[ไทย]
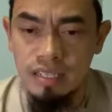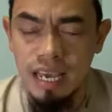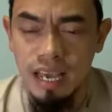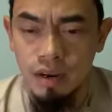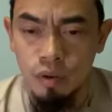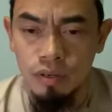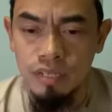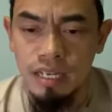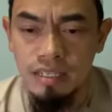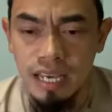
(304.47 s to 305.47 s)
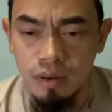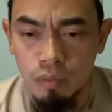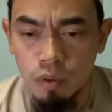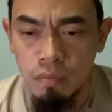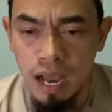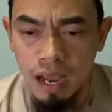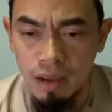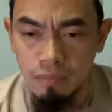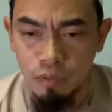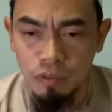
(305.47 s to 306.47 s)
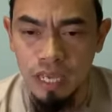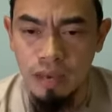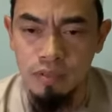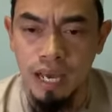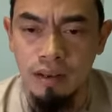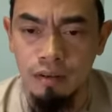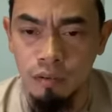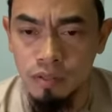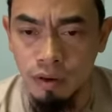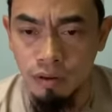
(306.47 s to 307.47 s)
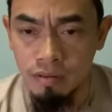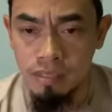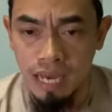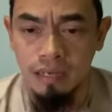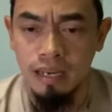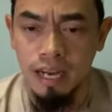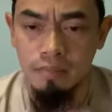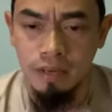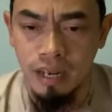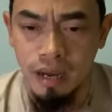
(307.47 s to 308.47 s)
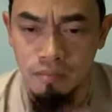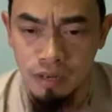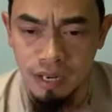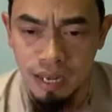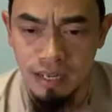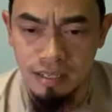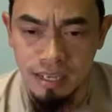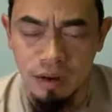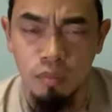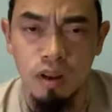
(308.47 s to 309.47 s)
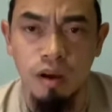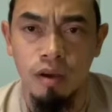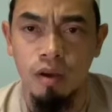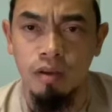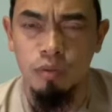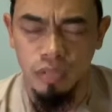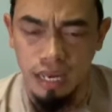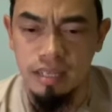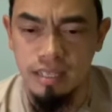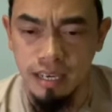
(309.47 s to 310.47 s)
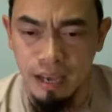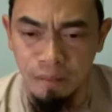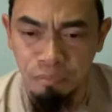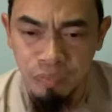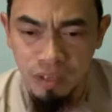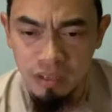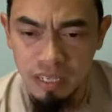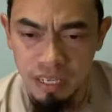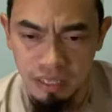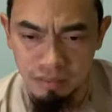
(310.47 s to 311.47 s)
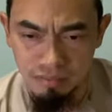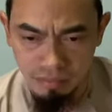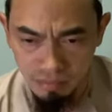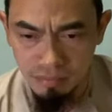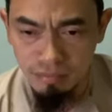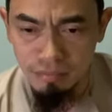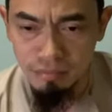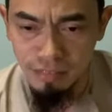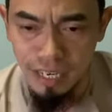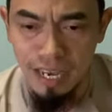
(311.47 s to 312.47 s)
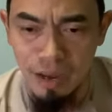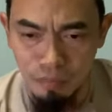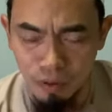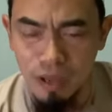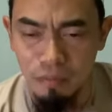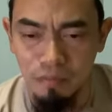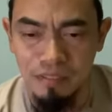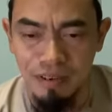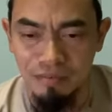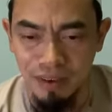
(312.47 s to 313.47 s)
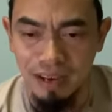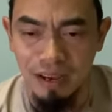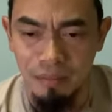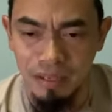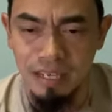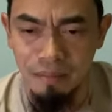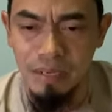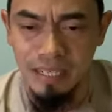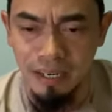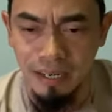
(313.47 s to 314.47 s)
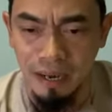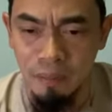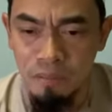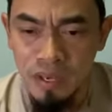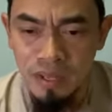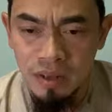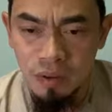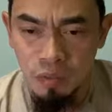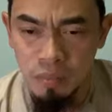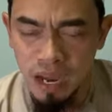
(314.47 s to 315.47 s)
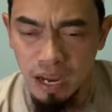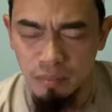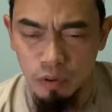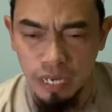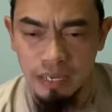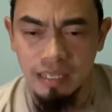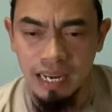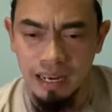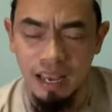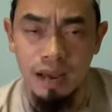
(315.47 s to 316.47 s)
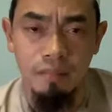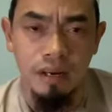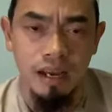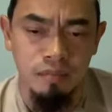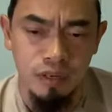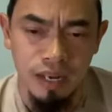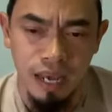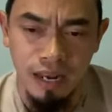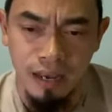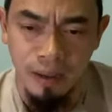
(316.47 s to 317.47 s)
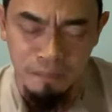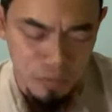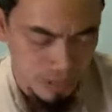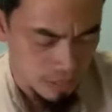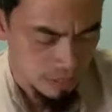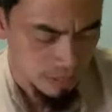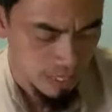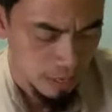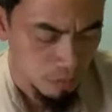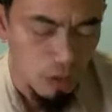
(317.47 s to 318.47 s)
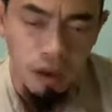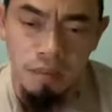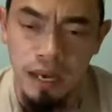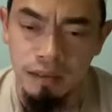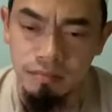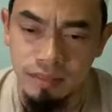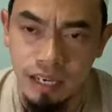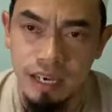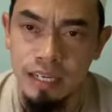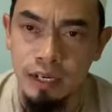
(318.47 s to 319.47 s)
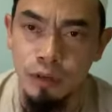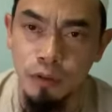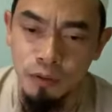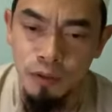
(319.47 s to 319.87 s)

ชัดเจนนนชัดเจนขอบคุณมากครับกรุงเทพชัดหนองจอกชัดนะครับอัลฮัมดุลิลละห์ญะซากุมุลลอฮุค็อยรอนทุกท่านจริงๆนะที่รายงานผลให้ผมฟังนะว่าชัดไม่ชัดยังไงขอบคุณมากครับภูเก็ตชัดนะครับอัลฮัมดุลิลละห์นะ ยะซากุมุลลอฮ์มากนะเดี๋ยว